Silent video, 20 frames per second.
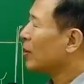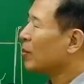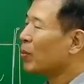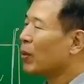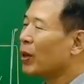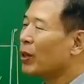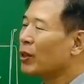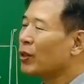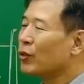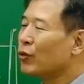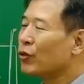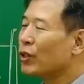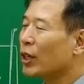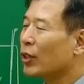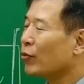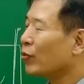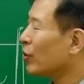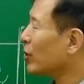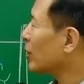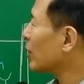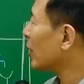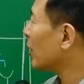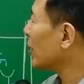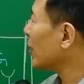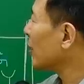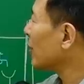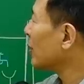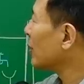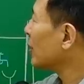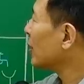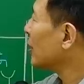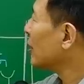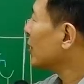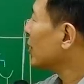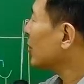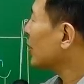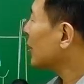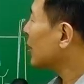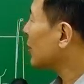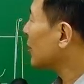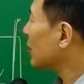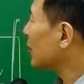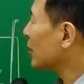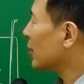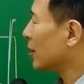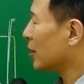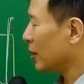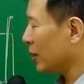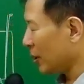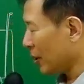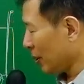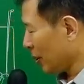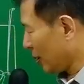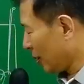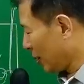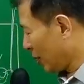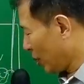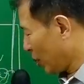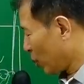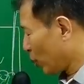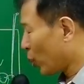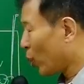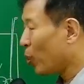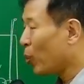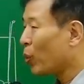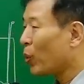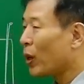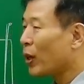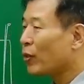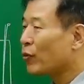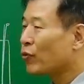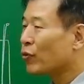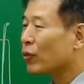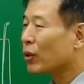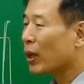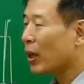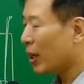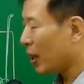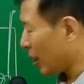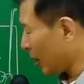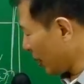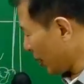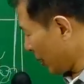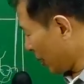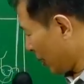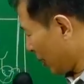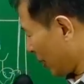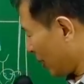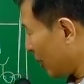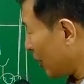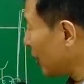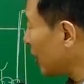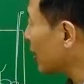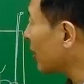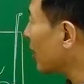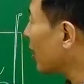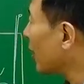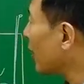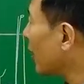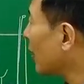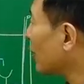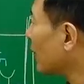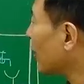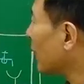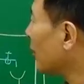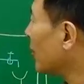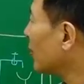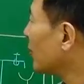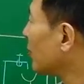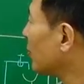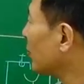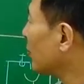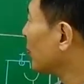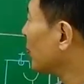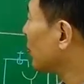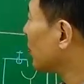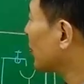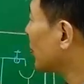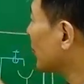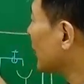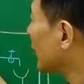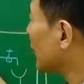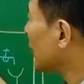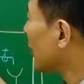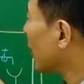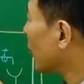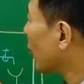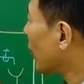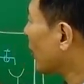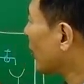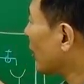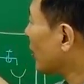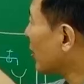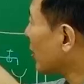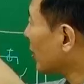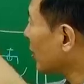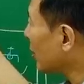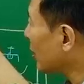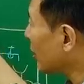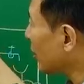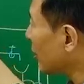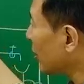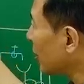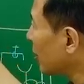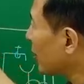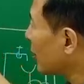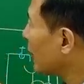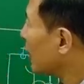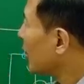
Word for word: 뭘 유지할 수 있다? 청결을 도모할 수가 있게 되더라. 자, 관내 청결,